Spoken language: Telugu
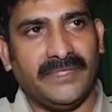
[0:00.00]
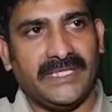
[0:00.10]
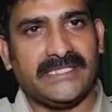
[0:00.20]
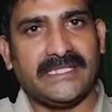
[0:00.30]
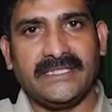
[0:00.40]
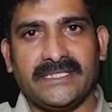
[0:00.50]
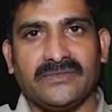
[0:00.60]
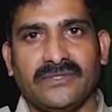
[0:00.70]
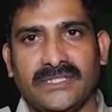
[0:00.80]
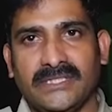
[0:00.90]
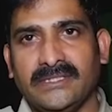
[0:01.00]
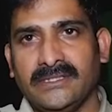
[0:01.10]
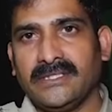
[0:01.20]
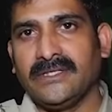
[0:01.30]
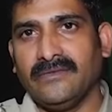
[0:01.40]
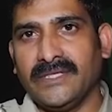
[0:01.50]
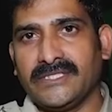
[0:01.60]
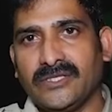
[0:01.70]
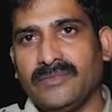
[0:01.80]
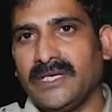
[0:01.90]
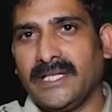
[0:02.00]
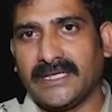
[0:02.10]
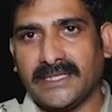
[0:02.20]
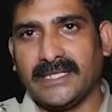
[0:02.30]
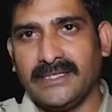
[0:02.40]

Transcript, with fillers: పిహెచ్సికి తీసుకొచ్చి వైద్య సదుపాయాలు డాక్టర్ గారు